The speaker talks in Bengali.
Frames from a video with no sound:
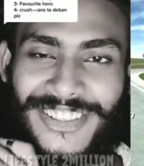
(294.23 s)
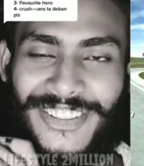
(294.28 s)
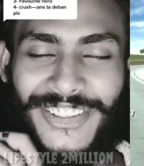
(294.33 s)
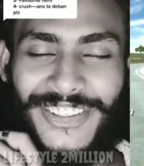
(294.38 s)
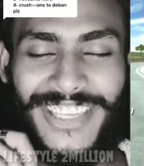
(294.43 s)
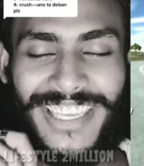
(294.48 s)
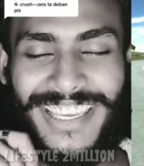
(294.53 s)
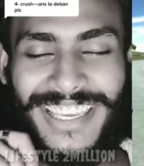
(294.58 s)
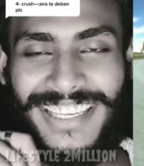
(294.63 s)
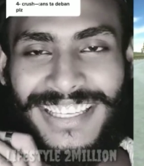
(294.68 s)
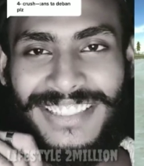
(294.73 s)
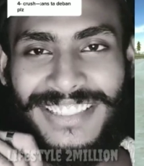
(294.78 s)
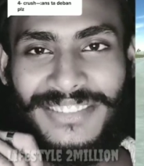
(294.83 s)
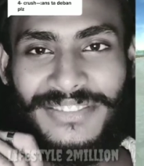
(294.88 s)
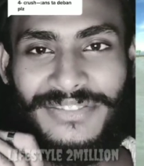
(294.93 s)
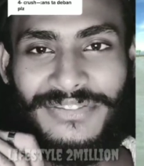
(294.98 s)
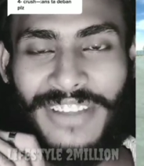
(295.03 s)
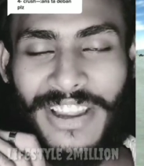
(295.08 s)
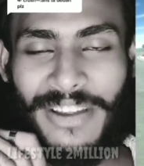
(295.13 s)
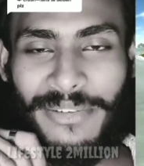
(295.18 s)
ওকে
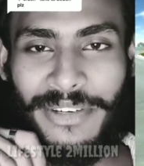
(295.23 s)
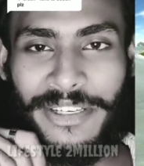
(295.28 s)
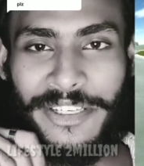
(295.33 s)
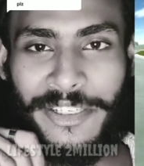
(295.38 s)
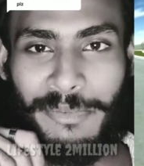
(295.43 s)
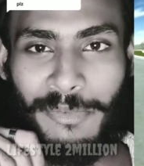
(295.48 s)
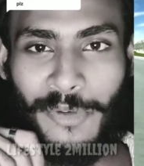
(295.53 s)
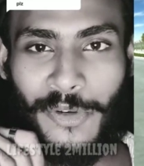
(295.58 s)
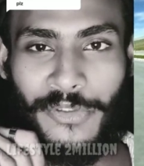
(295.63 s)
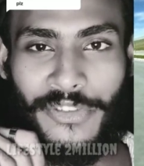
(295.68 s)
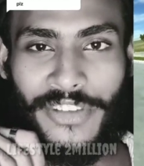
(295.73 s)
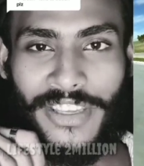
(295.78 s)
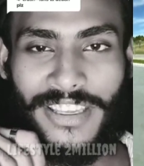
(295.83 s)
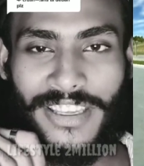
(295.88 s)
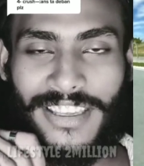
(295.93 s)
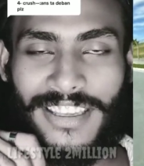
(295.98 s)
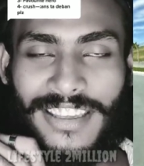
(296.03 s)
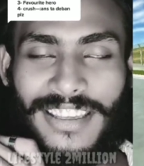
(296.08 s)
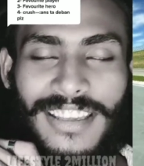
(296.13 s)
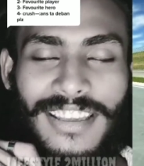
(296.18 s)
ফেভারিট মুভি
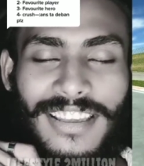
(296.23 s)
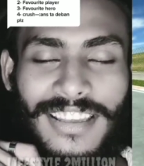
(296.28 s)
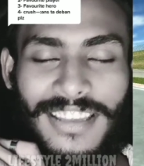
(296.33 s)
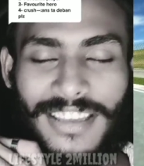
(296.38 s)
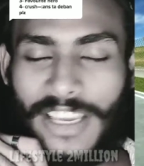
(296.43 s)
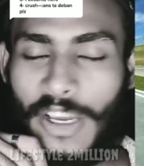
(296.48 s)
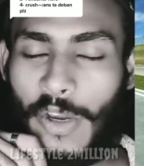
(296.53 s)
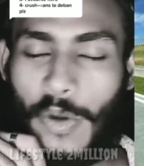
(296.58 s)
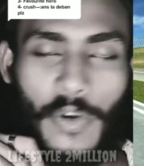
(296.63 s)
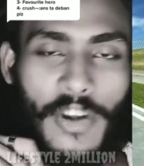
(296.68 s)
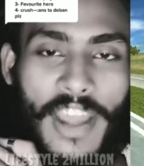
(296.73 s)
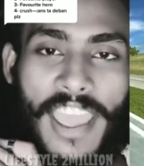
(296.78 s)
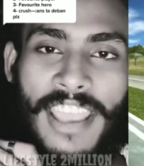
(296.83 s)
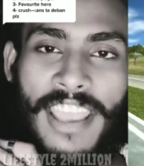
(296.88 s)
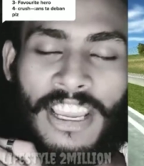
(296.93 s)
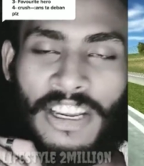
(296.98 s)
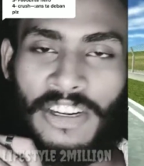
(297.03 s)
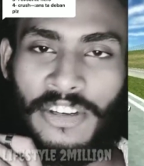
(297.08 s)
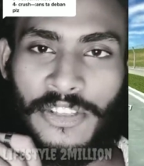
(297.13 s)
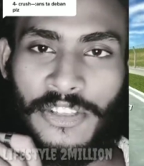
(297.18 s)
ওরা
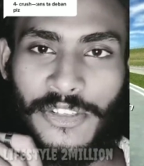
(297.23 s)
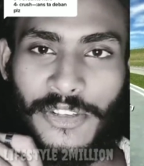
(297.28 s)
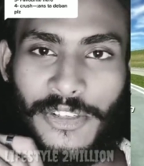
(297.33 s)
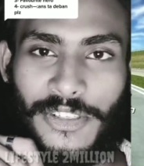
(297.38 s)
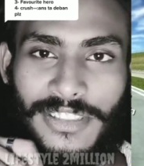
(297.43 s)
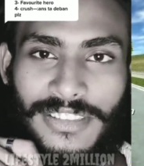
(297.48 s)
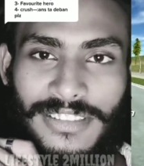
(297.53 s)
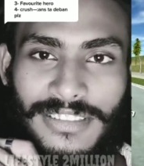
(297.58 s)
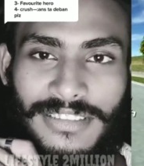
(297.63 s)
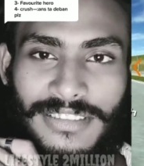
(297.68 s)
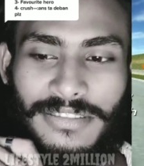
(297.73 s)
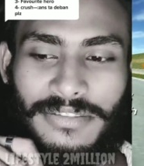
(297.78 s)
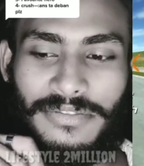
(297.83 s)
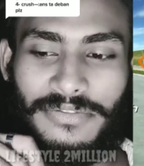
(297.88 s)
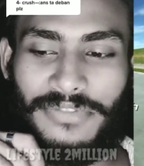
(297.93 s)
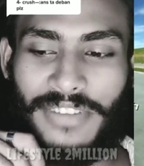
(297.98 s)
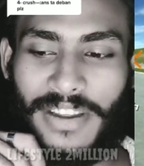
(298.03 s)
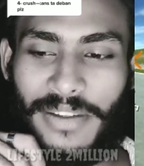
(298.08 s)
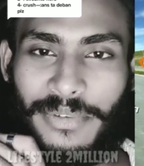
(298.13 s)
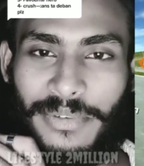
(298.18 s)
এগারো জন
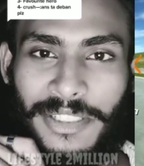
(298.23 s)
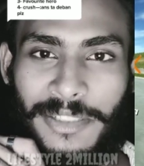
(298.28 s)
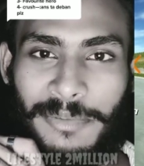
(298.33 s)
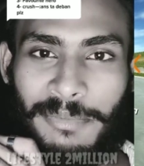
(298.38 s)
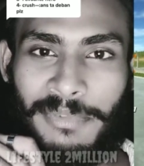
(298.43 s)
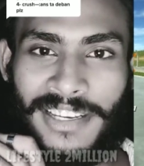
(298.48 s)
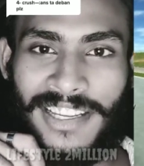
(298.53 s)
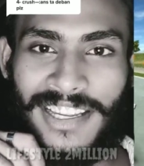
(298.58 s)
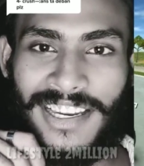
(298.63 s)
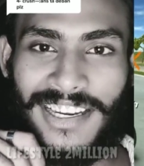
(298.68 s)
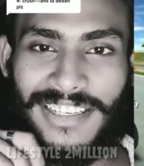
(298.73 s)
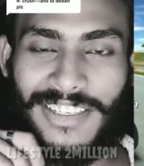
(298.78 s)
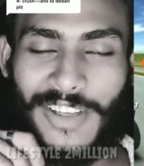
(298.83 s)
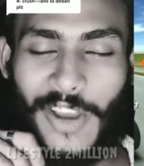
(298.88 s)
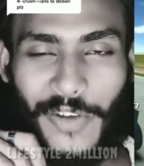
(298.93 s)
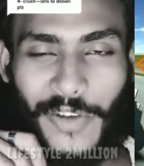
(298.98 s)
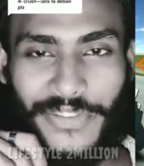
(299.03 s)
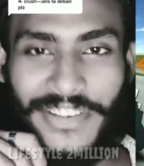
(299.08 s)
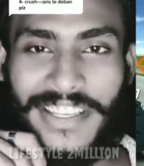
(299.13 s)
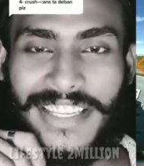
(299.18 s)
ফেভারিট প্লেয়ার
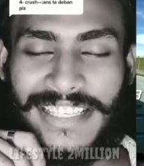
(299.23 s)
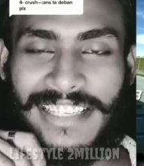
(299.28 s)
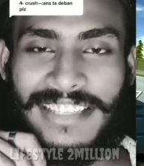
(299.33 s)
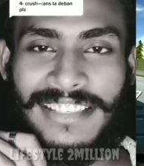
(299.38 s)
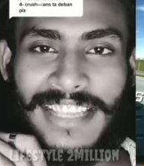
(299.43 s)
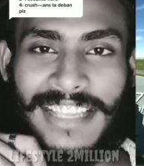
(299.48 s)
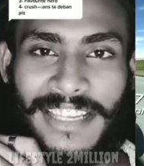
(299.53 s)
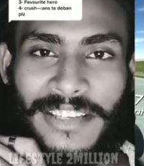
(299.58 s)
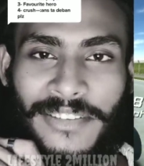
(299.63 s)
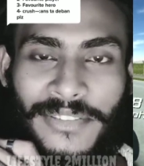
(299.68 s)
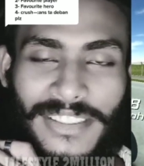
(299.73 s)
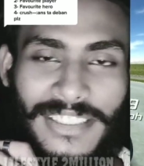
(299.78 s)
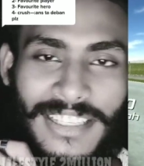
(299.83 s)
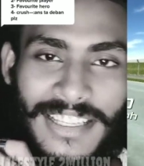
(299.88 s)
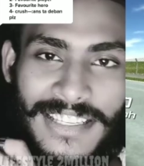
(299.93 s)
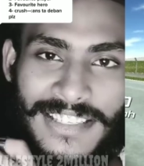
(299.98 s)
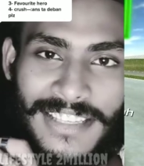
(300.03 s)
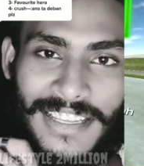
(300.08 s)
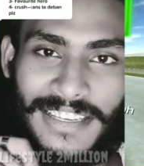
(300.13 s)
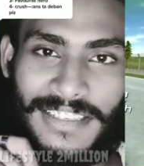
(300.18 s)
অবভিয়াসলি সাকিব আল
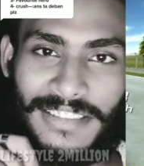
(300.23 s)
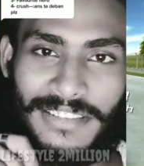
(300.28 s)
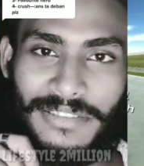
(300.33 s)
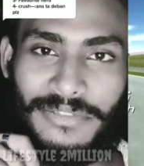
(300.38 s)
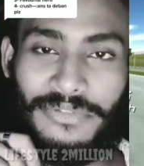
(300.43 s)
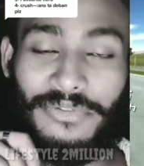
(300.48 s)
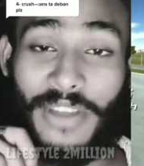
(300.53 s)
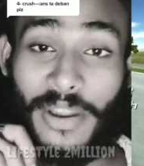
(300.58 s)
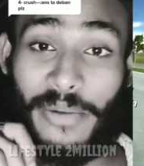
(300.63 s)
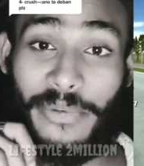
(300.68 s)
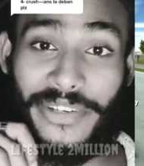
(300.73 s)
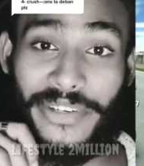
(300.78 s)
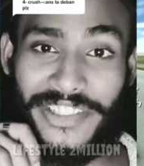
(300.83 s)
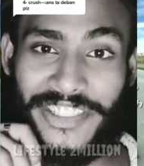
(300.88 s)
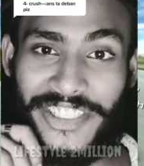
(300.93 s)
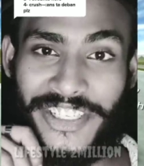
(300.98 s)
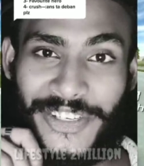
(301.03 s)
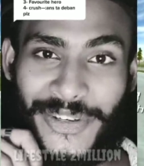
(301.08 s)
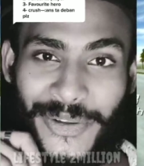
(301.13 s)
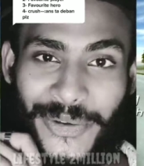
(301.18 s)
হাসান ফেভারিট
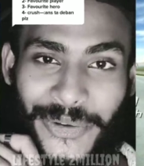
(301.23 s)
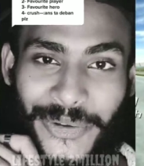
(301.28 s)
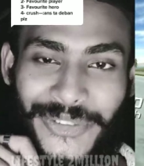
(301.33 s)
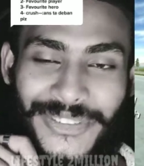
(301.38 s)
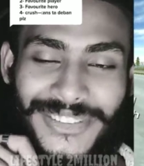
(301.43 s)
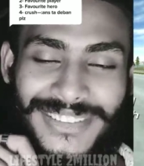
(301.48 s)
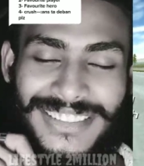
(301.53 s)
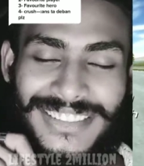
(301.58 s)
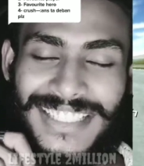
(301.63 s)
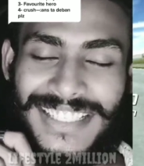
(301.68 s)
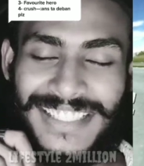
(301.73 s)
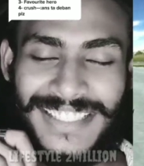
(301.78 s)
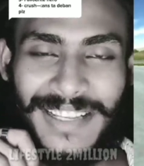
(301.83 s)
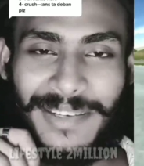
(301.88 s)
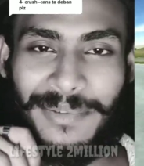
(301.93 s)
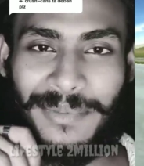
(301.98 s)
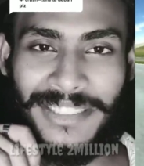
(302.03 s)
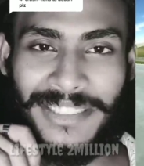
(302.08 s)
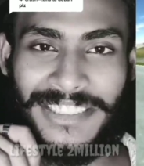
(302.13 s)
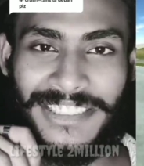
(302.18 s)
হিরো
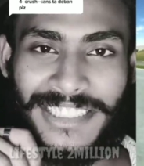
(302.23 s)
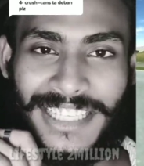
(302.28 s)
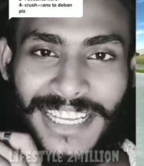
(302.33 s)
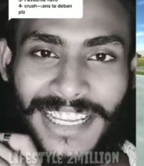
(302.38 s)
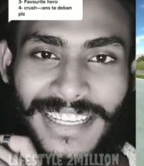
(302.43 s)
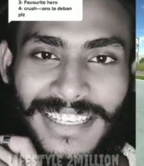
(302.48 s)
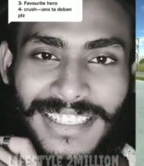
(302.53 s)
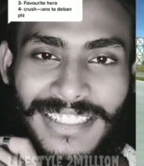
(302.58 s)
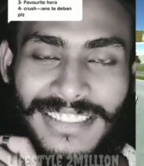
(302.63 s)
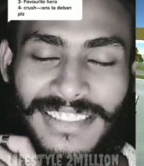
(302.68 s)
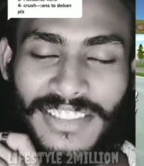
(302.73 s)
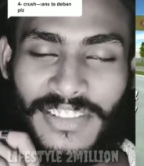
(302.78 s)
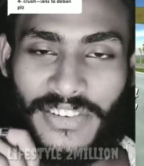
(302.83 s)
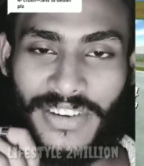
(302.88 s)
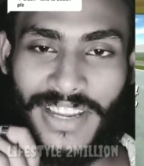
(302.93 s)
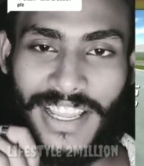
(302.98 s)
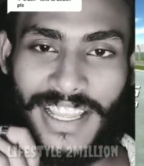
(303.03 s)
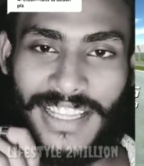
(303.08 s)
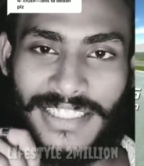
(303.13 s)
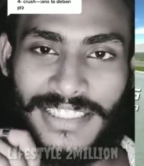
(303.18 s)
সালমান শাহ
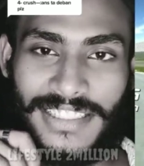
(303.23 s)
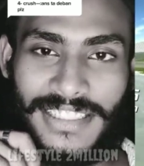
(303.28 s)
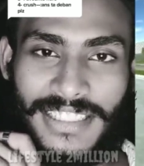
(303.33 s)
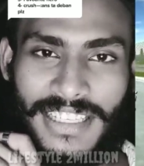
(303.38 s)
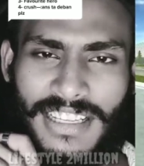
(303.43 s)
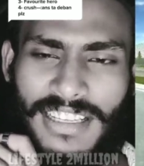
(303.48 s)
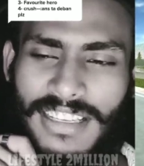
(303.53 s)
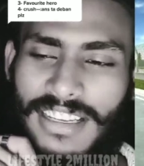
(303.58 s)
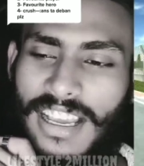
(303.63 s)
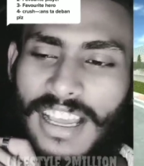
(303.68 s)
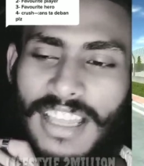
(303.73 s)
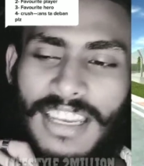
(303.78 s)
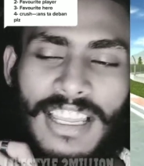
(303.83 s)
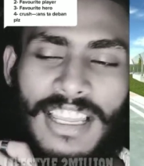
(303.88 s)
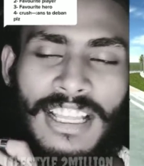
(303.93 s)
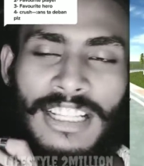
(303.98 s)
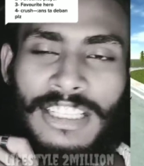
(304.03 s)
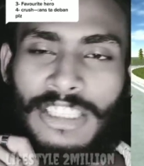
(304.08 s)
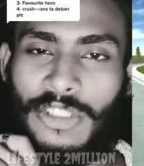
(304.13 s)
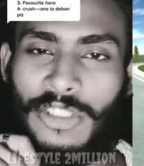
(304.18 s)
ক্রাশ
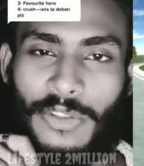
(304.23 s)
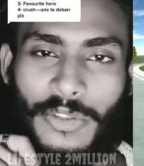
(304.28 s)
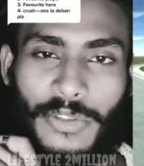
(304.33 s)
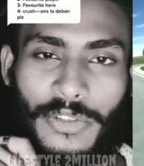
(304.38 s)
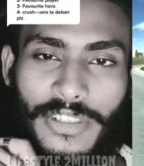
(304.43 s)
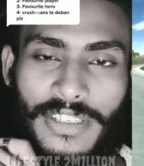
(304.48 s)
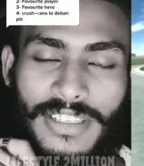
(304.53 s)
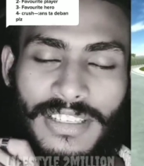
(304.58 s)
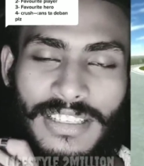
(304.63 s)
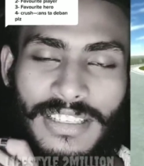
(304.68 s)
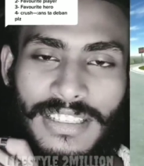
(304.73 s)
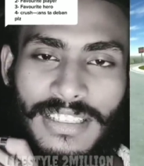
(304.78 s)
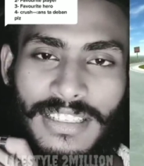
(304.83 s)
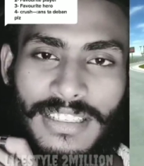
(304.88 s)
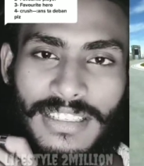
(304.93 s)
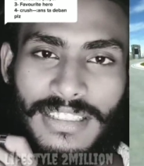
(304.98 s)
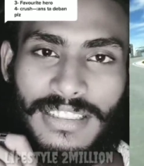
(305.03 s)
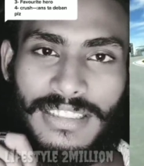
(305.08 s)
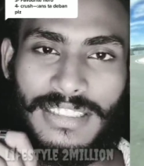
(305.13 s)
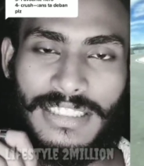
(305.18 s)
হালাল তুর্ক
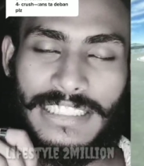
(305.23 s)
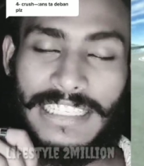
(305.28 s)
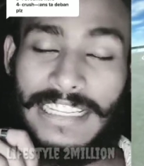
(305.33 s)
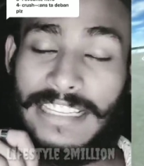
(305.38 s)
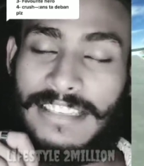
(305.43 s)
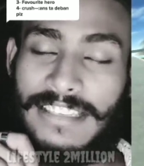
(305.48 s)
শি ইজ